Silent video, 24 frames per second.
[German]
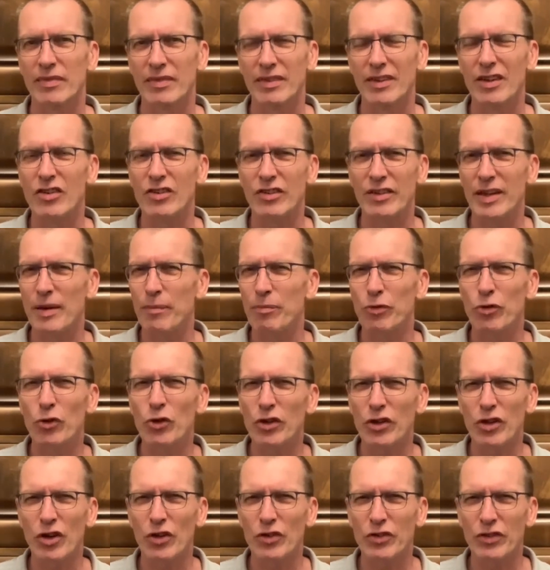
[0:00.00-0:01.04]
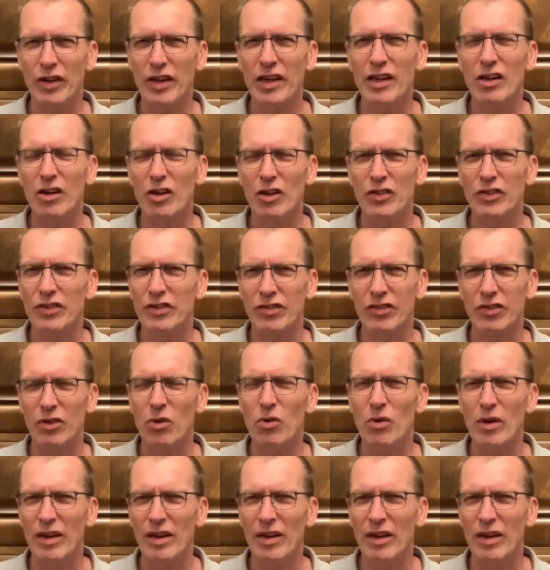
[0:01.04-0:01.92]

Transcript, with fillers: die, die Psychiatrie hat so,